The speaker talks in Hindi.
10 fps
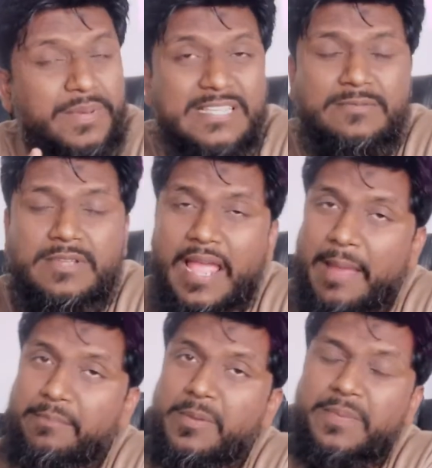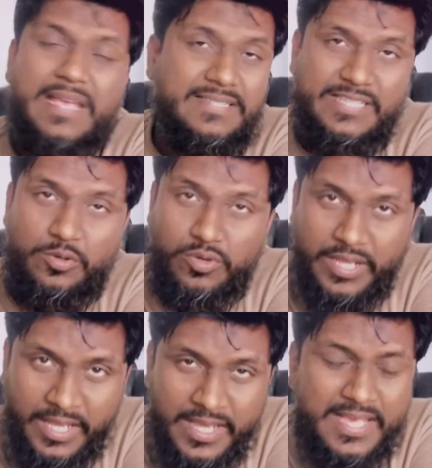20 एमबीपीएस की
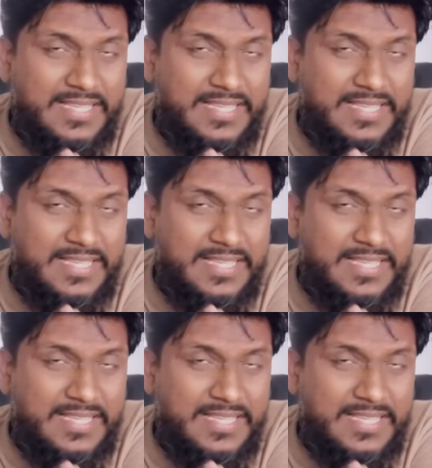होगी